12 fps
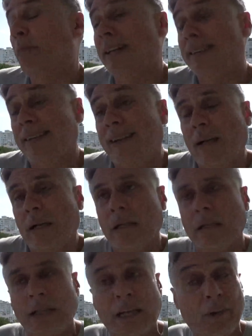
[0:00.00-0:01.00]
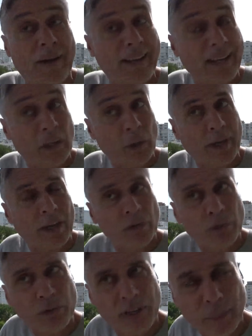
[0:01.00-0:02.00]
parte del Evangelio de
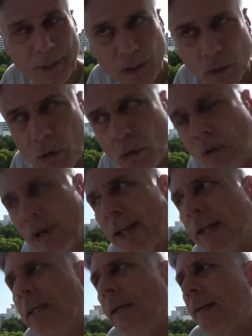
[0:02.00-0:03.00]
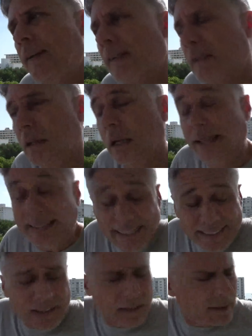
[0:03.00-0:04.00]
Jesús el perdón, ¿ok? Este,
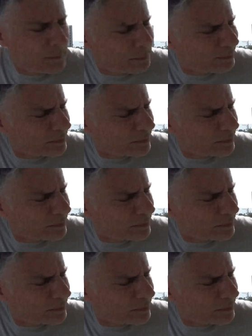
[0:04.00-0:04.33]
y,